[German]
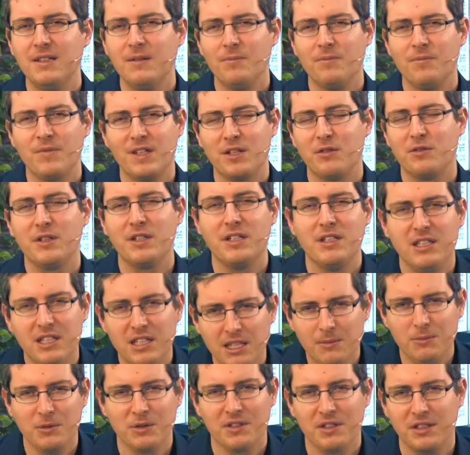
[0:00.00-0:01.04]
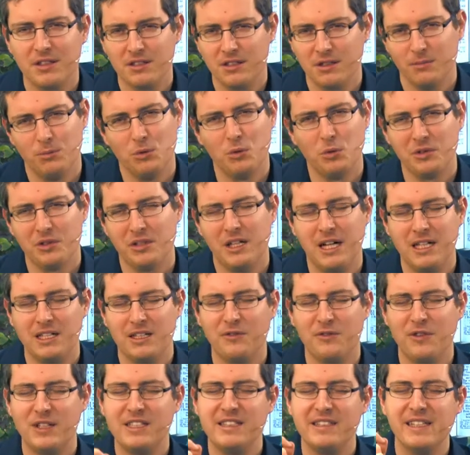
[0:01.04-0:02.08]
dass wir ihn lieben und seine Gebote halten,
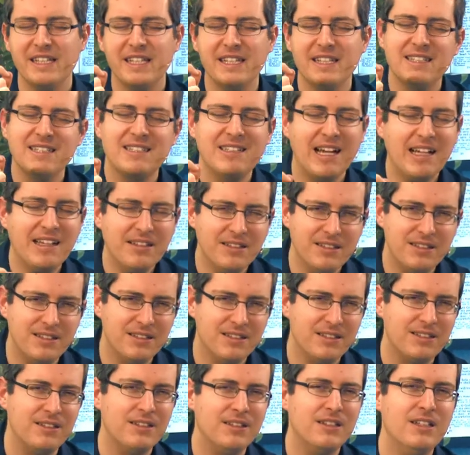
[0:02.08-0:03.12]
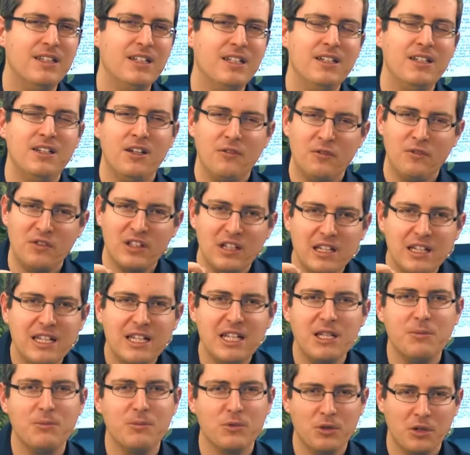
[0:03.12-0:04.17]
weil dann wir
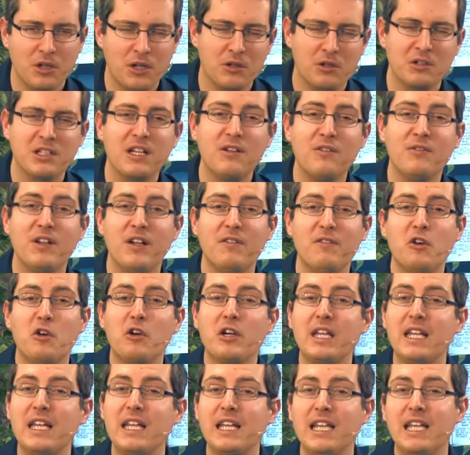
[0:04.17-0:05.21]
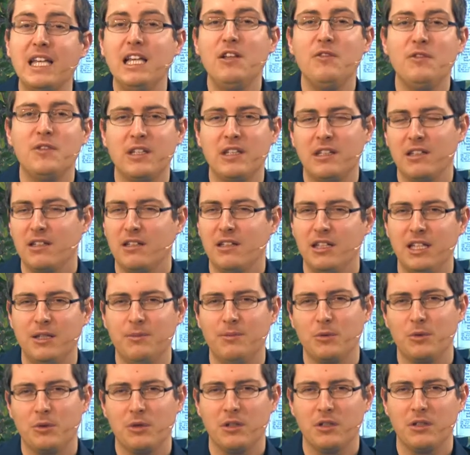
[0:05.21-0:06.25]
leben können. Und dann werden wir auch ewig
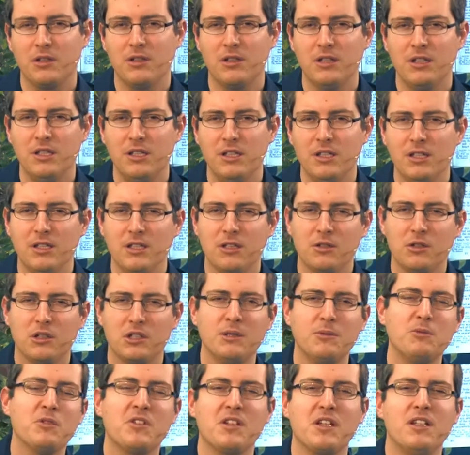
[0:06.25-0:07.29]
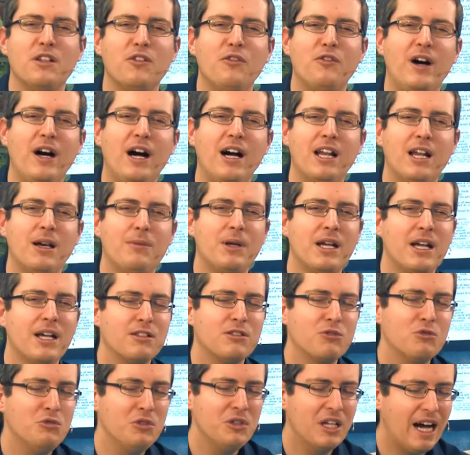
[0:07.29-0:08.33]
leben können. Gott gibt uns eine Wahl, aber er
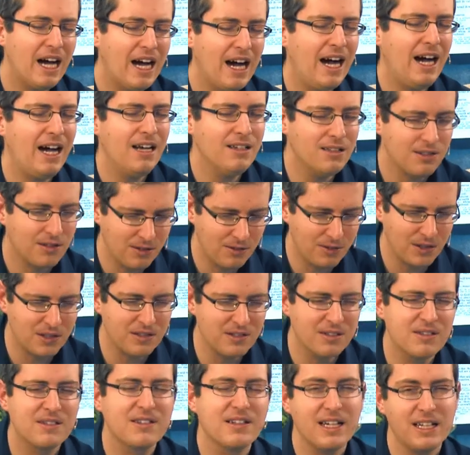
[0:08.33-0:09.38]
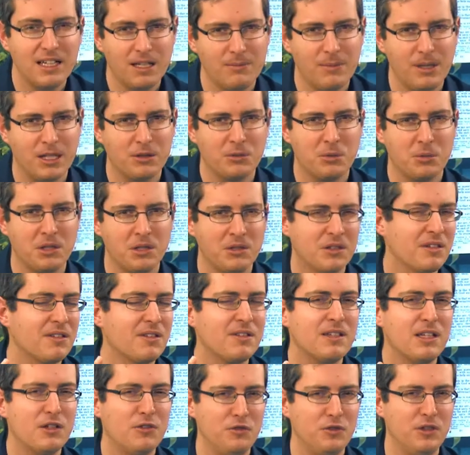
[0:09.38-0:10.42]
tut alles, was in seiner Macht steht. Das ist
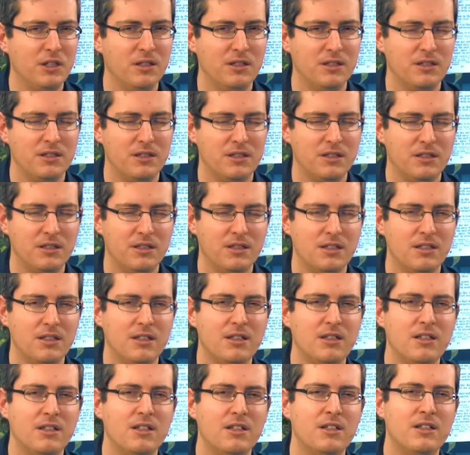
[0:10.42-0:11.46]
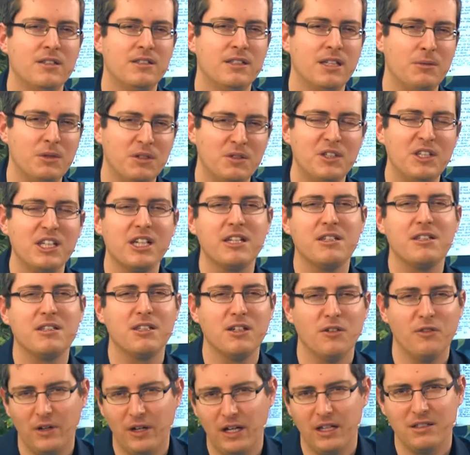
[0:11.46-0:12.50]
sehr viel, damit wir die
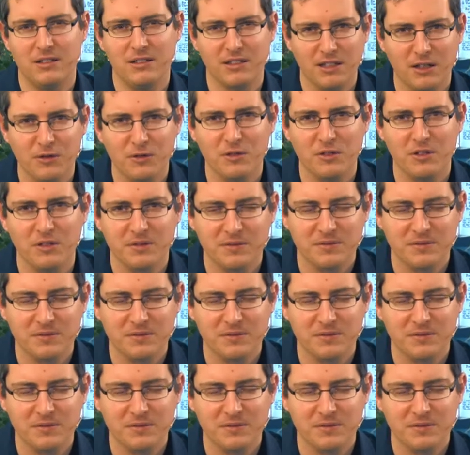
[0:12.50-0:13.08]
richtige Wahl treffen.